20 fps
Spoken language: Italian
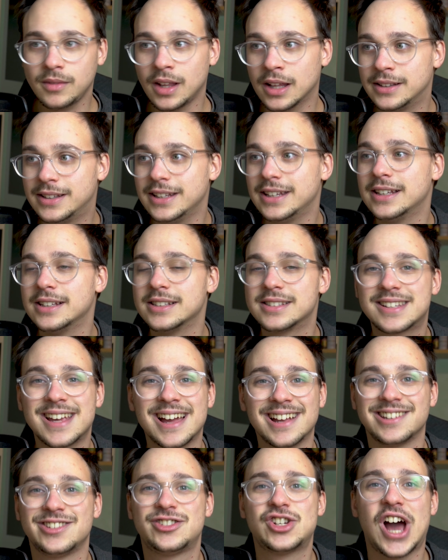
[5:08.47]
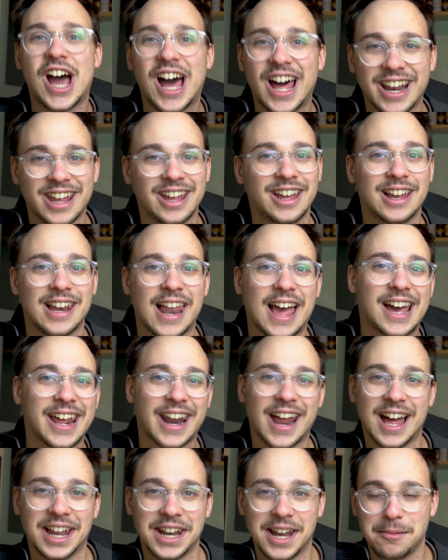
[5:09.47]
di sganciare la
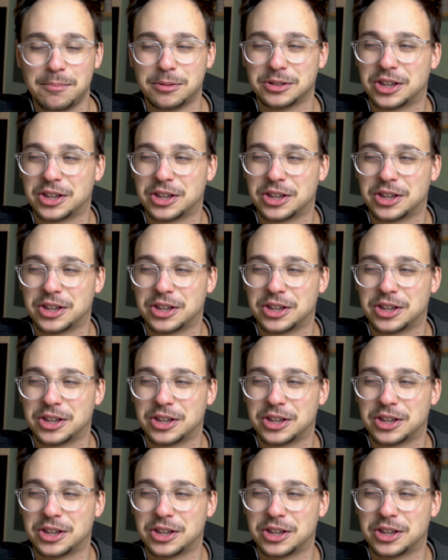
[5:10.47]
grana,